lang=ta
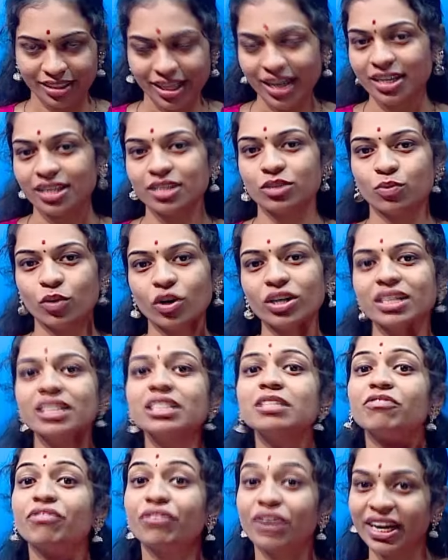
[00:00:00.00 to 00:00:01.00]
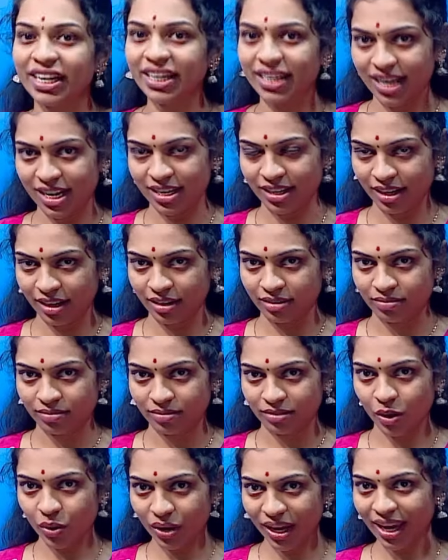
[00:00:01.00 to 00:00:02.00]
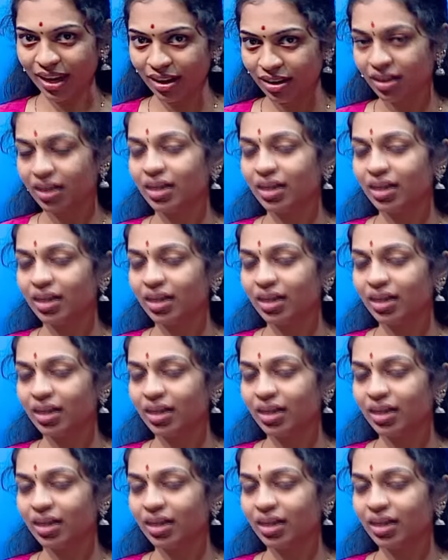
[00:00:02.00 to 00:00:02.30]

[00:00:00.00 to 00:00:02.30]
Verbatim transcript: தட் இஸ் வாட் இஸ் ஃப்ரண்ட் ரன்னிங் ஓகே